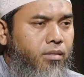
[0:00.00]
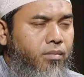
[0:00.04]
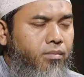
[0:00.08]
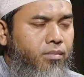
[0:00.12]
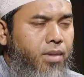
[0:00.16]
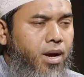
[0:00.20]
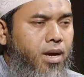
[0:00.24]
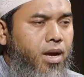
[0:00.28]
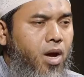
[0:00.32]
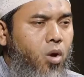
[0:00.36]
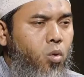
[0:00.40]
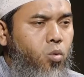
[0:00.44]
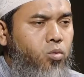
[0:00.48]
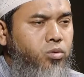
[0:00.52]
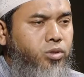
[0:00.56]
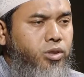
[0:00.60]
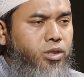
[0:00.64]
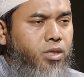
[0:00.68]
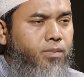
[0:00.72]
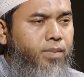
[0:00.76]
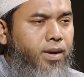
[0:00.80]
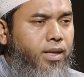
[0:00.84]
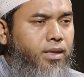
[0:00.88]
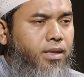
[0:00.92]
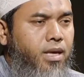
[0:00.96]
Maka
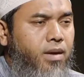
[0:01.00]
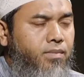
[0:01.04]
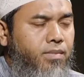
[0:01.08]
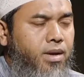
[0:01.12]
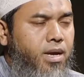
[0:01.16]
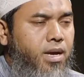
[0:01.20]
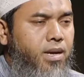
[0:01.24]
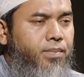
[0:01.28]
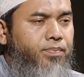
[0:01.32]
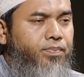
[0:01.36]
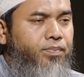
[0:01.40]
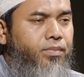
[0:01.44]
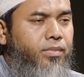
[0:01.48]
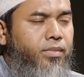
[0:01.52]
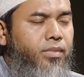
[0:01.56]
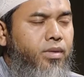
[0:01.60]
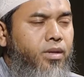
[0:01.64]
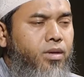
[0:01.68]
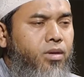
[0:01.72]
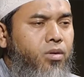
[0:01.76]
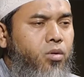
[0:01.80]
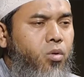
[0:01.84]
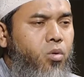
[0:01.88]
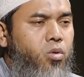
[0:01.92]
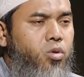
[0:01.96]
kunci pertama
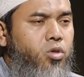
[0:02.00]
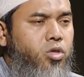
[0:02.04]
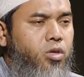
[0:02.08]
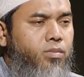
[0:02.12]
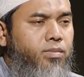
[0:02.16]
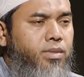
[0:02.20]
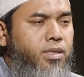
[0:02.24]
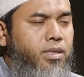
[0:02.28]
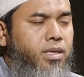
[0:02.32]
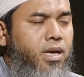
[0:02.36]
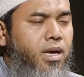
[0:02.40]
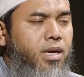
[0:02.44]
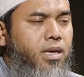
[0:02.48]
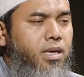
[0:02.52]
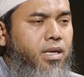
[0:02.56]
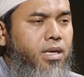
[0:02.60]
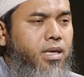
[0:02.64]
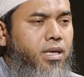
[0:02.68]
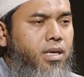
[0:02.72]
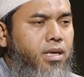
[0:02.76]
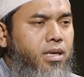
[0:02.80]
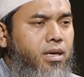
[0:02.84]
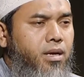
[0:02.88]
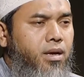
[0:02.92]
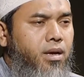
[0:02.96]
untuk
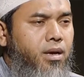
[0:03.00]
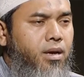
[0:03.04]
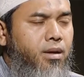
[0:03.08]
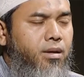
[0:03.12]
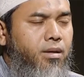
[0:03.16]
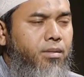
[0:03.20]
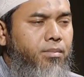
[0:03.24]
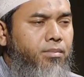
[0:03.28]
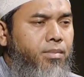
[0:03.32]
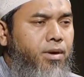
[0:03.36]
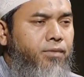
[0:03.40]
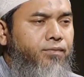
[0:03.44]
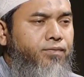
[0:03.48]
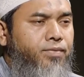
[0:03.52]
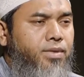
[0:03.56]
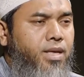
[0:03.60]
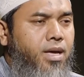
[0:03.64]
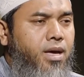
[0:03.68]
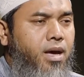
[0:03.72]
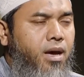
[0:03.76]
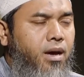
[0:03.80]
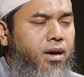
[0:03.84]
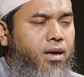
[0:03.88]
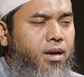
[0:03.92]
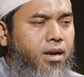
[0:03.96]
menjadi
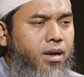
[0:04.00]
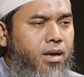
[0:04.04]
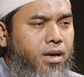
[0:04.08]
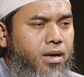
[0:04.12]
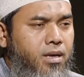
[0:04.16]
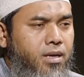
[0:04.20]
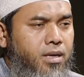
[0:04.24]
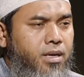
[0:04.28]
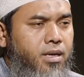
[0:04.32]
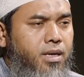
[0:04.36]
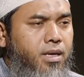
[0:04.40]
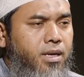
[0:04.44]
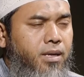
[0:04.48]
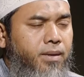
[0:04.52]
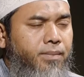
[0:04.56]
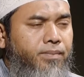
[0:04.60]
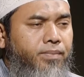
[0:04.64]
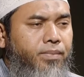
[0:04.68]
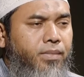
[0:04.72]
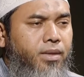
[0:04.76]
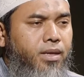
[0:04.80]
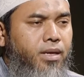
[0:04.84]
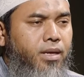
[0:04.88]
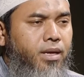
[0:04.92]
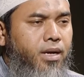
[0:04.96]
miftah miftahal hair
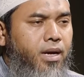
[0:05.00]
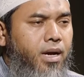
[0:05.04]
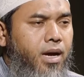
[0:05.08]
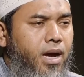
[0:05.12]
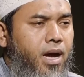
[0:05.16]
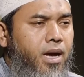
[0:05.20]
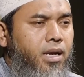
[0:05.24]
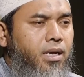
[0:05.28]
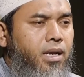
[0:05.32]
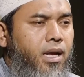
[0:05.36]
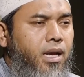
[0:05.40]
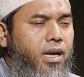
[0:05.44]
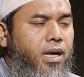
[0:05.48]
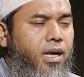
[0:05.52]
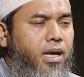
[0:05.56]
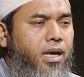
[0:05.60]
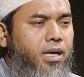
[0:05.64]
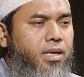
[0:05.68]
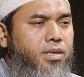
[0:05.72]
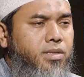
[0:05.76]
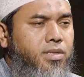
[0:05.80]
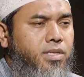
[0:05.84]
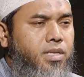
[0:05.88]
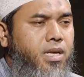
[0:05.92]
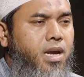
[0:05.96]

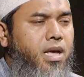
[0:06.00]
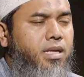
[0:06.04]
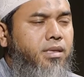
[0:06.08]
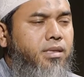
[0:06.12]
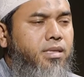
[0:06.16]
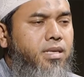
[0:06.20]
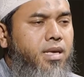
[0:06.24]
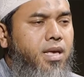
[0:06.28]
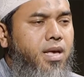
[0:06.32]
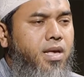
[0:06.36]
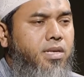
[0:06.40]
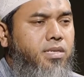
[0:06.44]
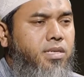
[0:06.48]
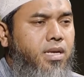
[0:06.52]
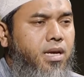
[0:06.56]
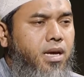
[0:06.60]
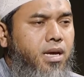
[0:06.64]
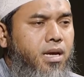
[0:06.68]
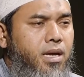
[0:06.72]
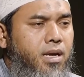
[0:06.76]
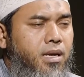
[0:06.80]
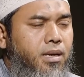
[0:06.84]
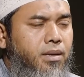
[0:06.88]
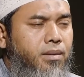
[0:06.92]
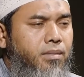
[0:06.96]
adalah
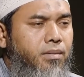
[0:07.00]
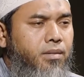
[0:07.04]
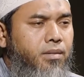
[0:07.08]
senantiasa